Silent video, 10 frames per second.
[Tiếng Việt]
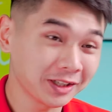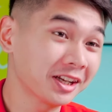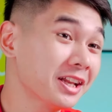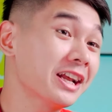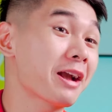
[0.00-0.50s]
vậy thì
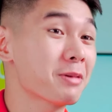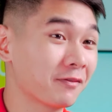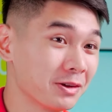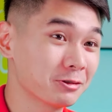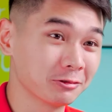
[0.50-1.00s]
khi đi kèm
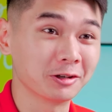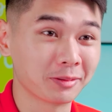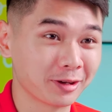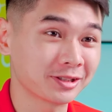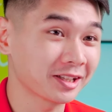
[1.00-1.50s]
bàn phím trọng lượng
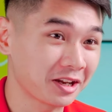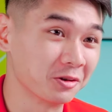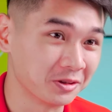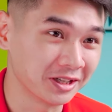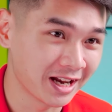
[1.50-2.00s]
của nó sẽ thay
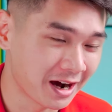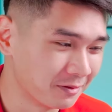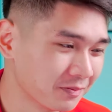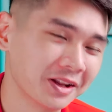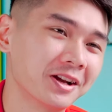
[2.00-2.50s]
đổi như thế nào
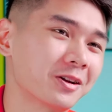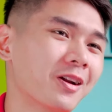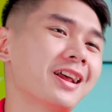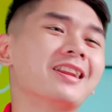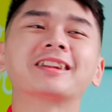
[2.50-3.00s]

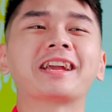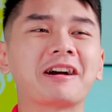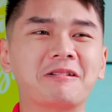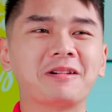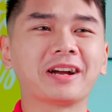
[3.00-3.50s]
nó lại lật kèo